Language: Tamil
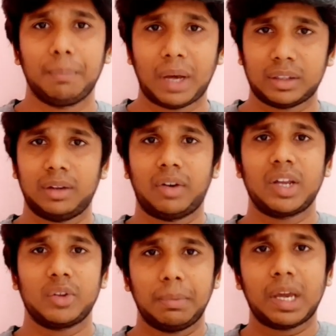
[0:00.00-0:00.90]
அந்த வழி
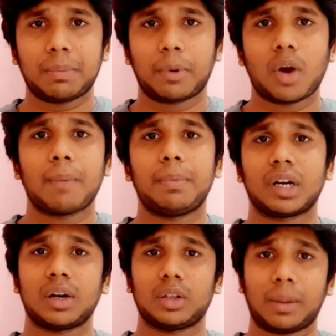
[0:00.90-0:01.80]
வந்து பேர் பண்ணணும் அப்படின்ற
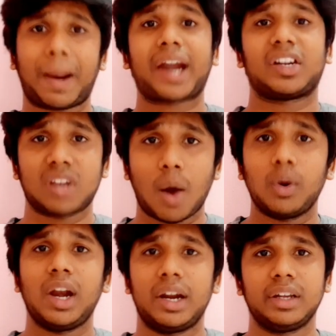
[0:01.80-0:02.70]
அந்த ப்ராக்டிஸ்லாம்
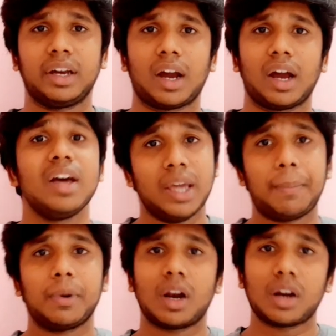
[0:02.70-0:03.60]
அவங்களே எடுத்துக்கிறாங்க
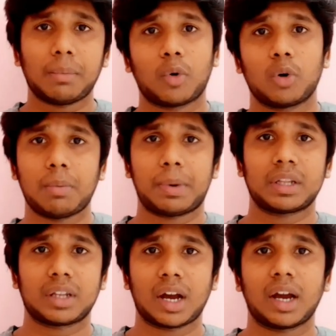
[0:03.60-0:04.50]
எப்படினாலும் நம்மளை
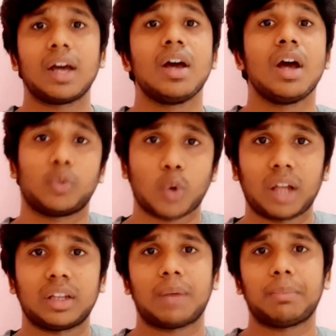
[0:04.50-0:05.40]
கொடுமைப்படுத்துகிறாங்க ஸோ
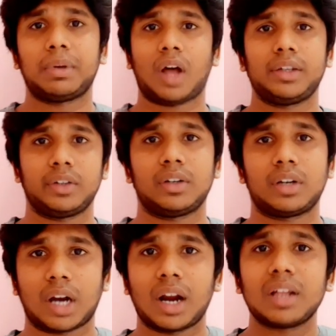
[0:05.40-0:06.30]
அதை நம்ம
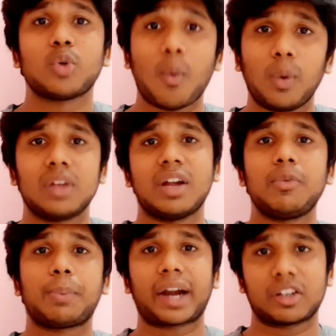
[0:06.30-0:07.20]
தாங்கிக்கணுன்றனால ஸோ அவங்களே
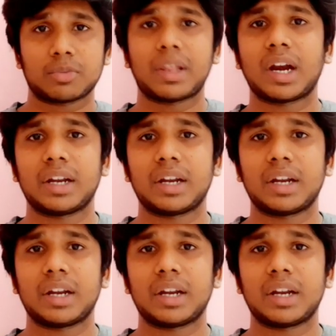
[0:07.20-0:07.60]
செல்ஃப் ப்ராக்டிஸ் மாதிரிலாம் தான்